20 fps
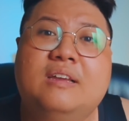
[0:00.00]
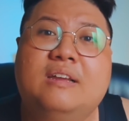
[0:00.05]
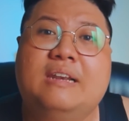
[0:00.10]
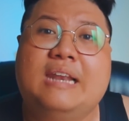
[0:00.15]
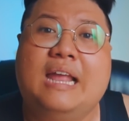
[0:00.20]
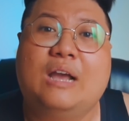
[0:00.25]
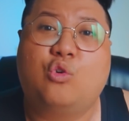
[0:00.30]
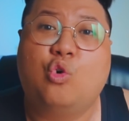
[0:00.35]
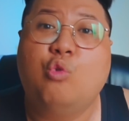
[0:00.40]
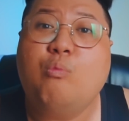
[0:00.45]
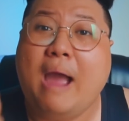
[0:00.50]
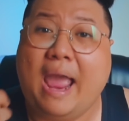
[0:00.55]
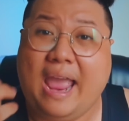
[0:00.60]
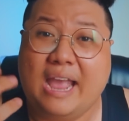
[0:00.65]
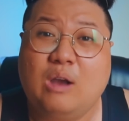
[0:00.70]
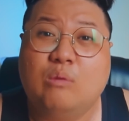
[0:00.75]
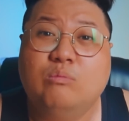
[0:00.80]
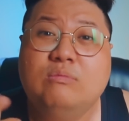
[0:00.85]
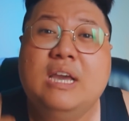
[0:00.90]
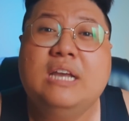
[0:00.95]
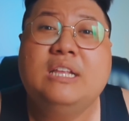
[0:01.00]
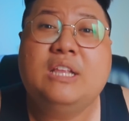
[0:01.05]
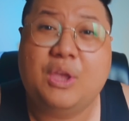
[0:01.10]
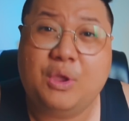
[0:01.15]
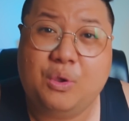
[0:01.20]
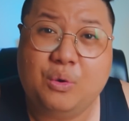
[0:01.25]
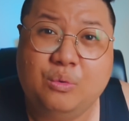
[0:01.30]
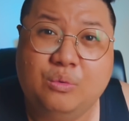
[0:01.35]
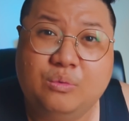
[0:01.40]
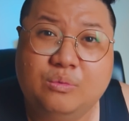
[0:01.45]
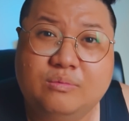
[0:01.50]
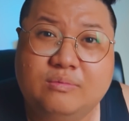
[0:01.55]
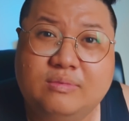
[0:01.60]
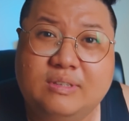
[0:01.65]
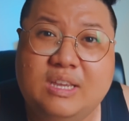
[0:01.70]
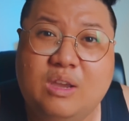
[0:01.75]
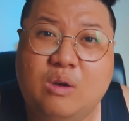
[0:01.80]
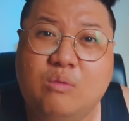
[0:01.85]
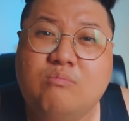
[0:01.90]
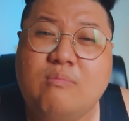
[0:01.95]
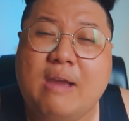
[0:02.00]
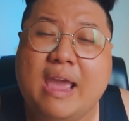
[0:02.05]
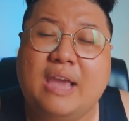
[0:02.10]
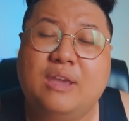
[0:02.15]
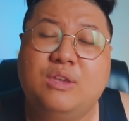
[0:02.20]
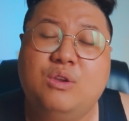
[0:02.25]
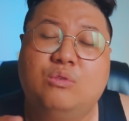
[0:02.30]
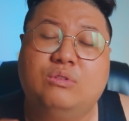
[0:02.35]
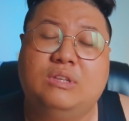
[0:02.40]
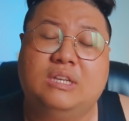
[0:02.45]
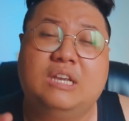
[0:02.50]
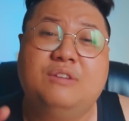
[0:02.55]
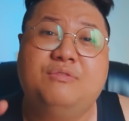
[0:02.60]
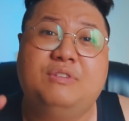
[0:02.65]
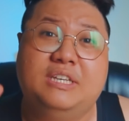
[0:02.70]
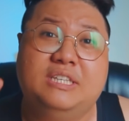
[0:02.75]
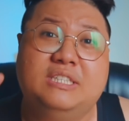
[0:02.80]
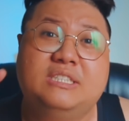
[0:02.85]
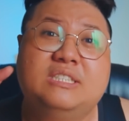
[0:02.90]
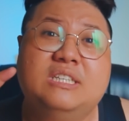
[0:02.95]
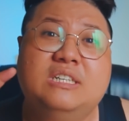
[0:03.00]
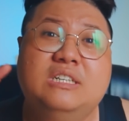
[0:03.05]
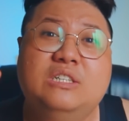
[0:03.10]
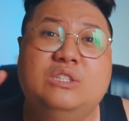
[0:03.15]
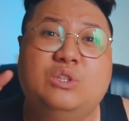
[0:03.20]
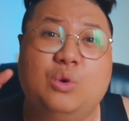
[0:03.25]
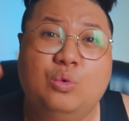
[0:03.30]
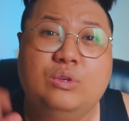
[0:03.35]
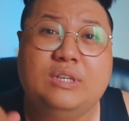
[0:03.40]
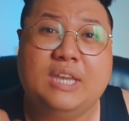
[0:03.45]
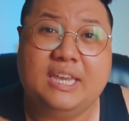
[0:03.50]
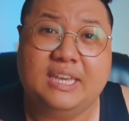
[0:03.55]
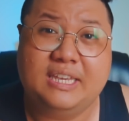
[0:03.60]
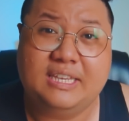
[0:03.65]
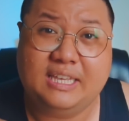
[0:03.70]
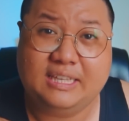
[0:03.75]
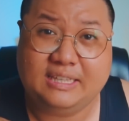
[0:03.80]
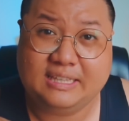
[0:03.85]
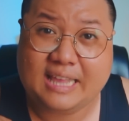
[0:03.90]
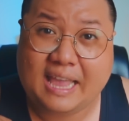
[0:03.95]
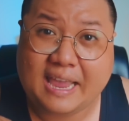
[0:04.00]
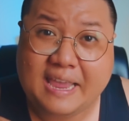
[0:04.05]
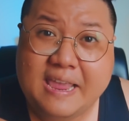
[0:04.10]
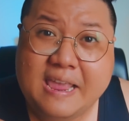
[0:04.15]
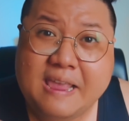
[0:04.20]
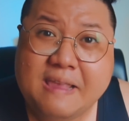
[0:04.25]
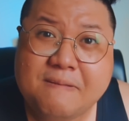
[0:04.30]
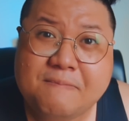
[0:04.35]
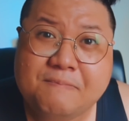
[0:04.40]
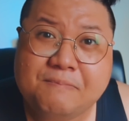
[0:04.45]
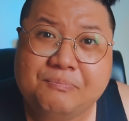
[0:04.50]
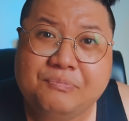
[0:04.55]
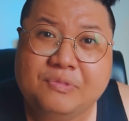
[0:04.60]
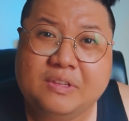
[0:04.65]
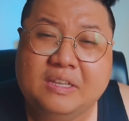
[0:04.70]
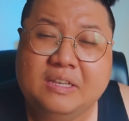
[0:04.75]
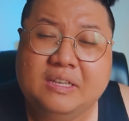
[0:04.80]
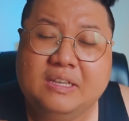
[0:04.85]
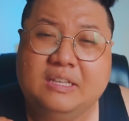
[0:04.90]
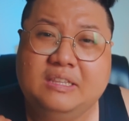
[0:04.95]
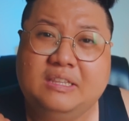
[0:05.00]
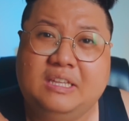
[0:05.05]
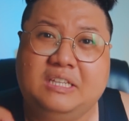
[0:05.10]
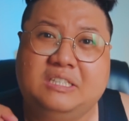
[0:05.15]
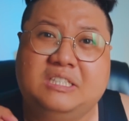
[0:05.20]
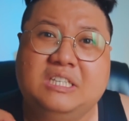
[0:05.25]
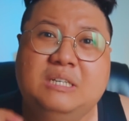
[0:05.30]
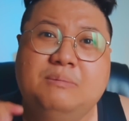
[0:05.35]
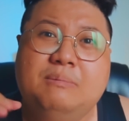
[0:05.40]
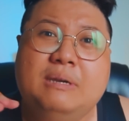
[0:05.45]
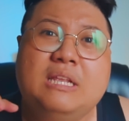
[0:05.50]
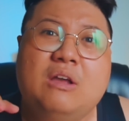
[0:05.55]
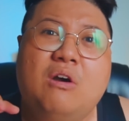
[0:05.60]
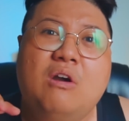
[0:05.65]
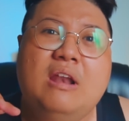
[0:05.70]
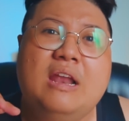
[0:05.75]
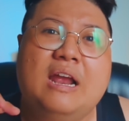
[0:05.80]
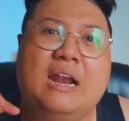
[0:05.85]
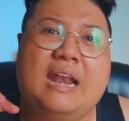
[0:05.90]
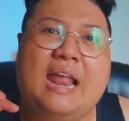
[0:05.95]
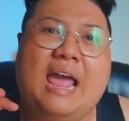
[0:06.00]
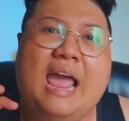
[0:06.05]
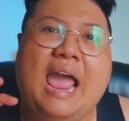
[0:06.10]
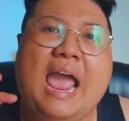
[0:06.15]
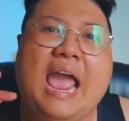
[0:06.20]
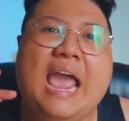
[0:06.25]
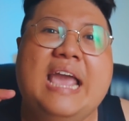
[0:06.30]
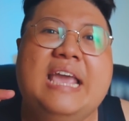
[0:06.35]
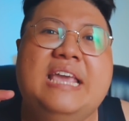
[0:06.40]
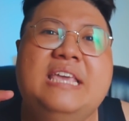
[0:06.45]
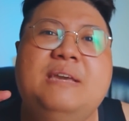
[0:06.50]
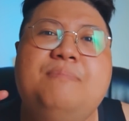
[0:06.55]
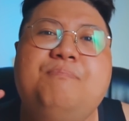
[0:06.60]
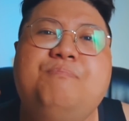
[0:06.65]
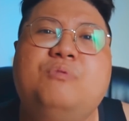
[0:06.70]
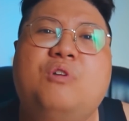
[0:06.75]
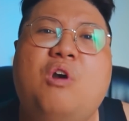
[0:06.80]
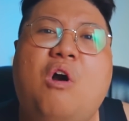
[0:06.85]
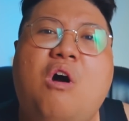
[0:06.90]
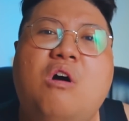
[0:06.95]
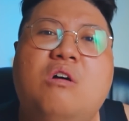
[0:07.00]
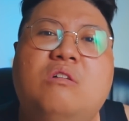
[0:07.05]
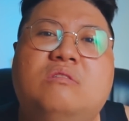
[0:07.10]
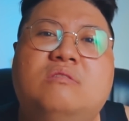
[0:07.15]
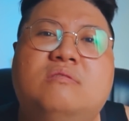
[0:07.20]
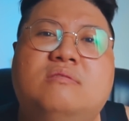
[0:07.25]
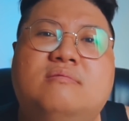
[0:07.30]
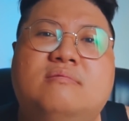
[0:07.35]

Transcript: là của bạn ông giới thiệu khi ông mang vô thì cái vị sư chủ trì nhìn thấy thì sư mới nói rằng là ai giúp con